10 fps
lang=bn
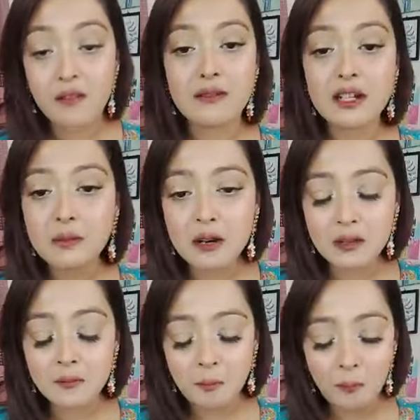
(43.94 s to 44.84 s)
সীমান্ত
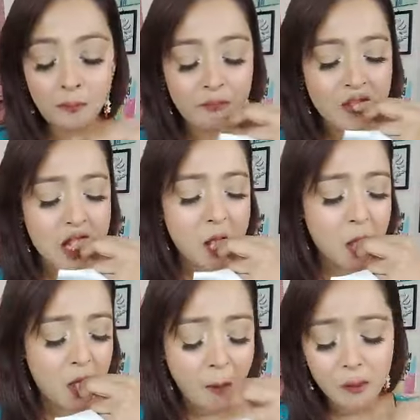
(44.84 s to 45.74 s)
বলো
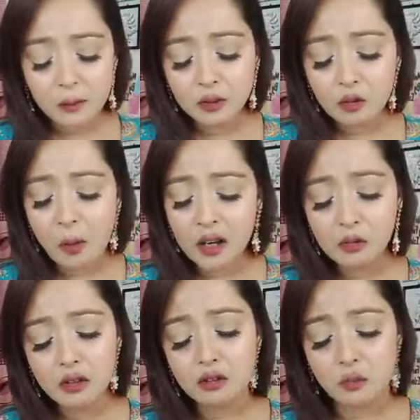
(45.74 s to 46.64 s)
মেবি তোমার
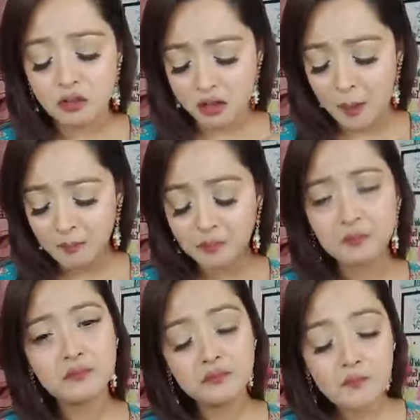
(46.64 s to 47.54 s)
এখন সমস্যা
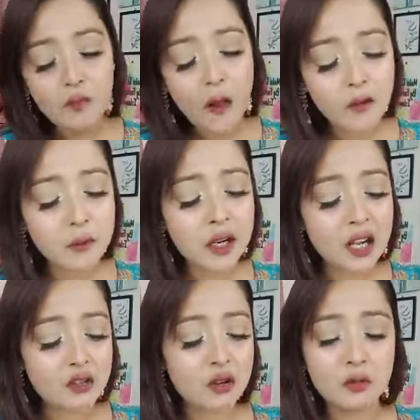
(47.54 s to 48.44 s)
তুমি
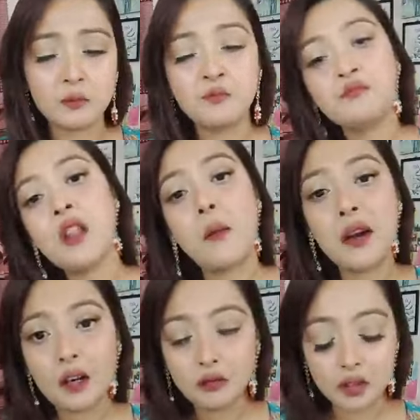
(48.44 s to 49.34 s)
কাজ করো
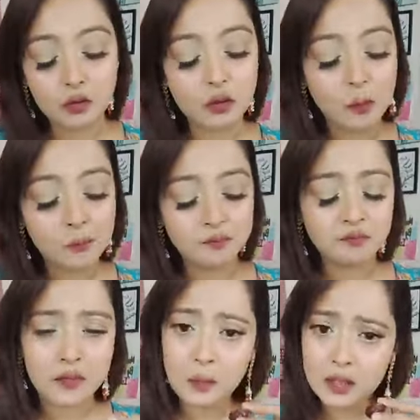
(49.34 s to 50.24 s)
আমার এখন ঢুকো
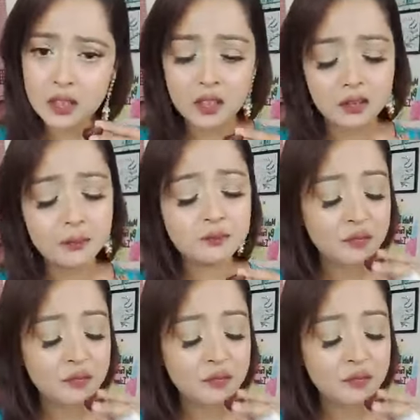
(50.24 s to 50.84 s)
আচ্ছা ঠিক আছে